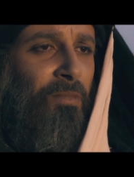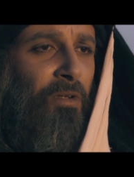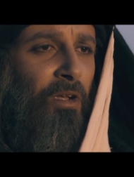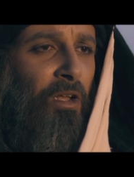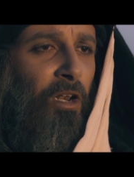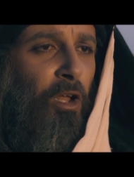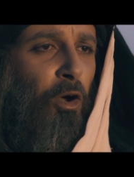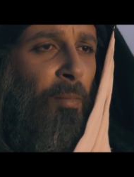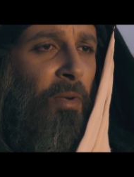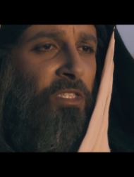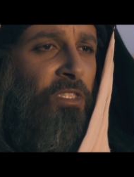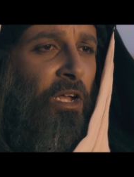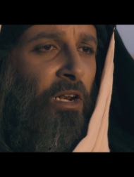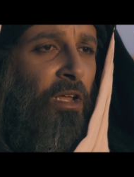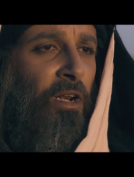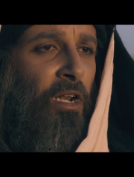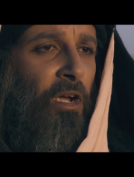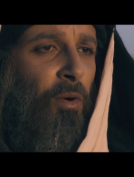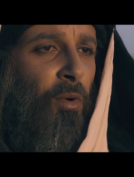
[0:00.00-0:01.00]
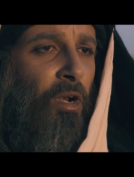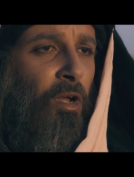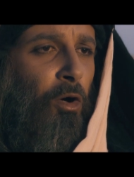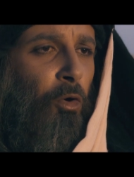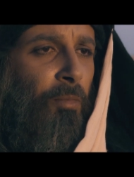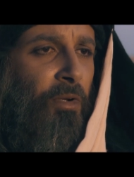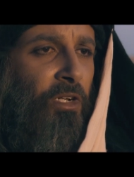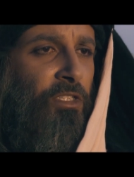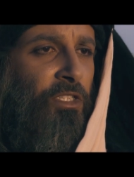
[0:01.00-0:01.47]
اللهم اجعل لنا
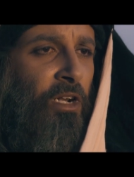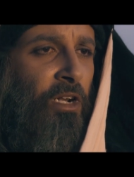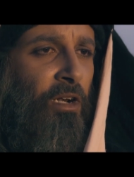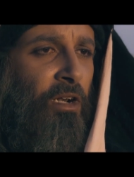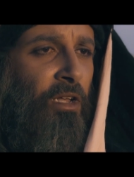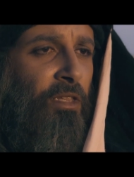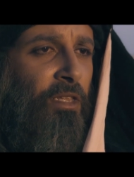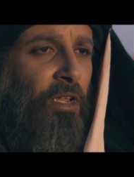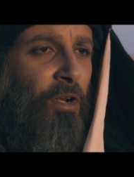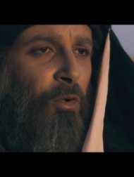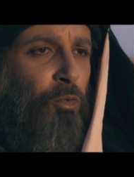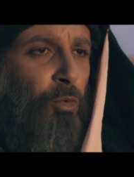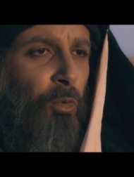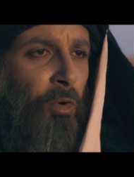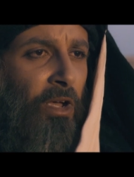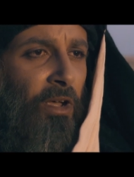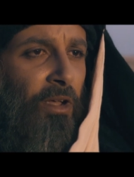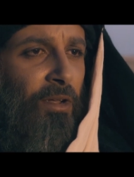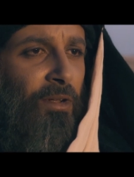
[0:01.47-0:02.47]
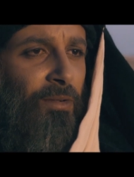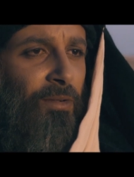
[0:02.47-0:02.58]
ولهم الجنة نزلا